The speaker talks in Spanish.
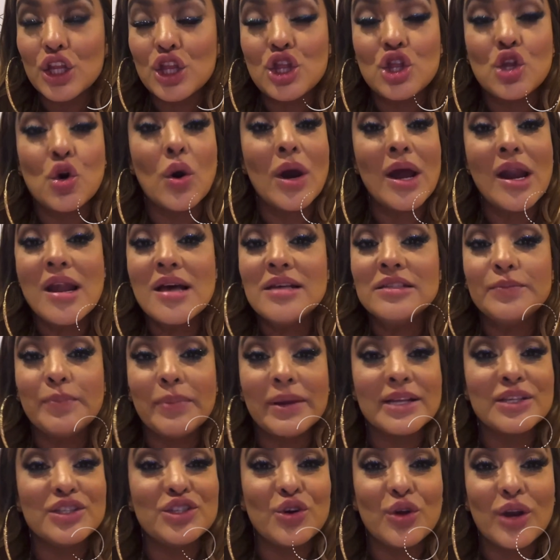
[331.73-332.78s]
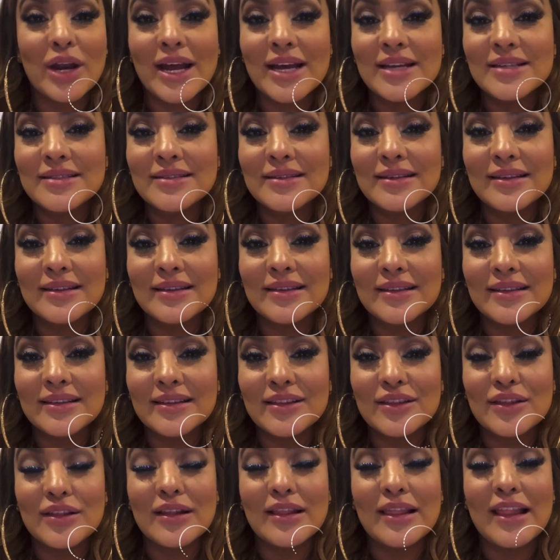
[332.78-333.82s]
no a las personas,
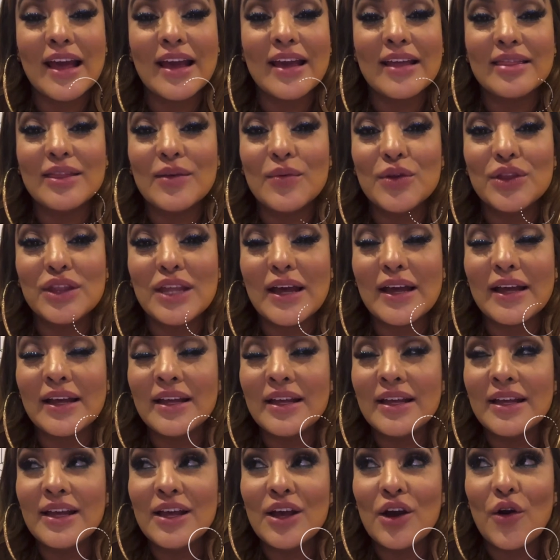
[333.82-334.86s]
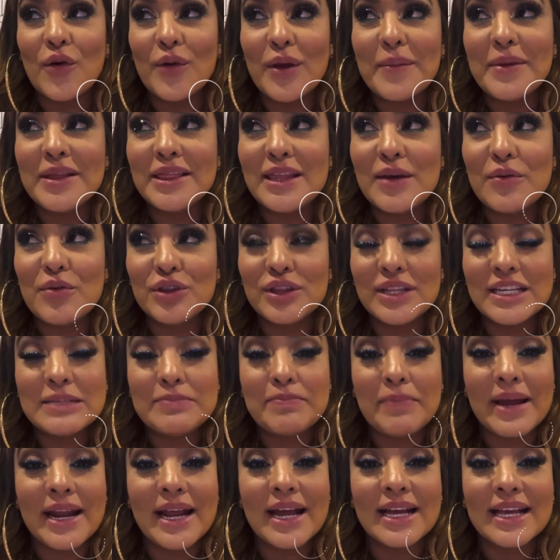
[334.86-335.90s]
la gente vota Obviamente
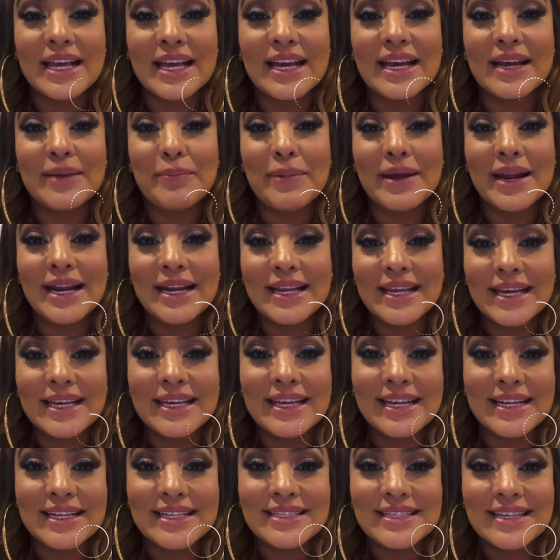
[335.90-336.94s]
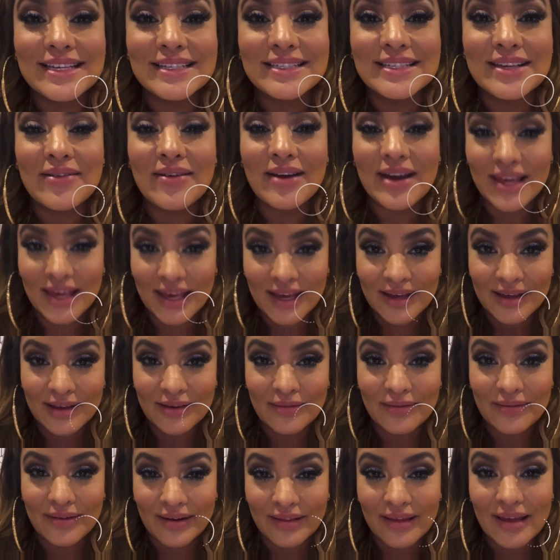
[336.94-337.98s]
votas para, que, para el que quieres que se vaya,
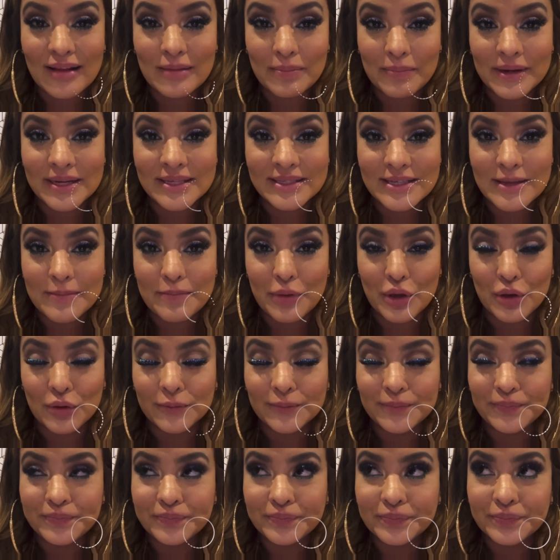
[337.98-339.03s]
¿verdad? Al principio.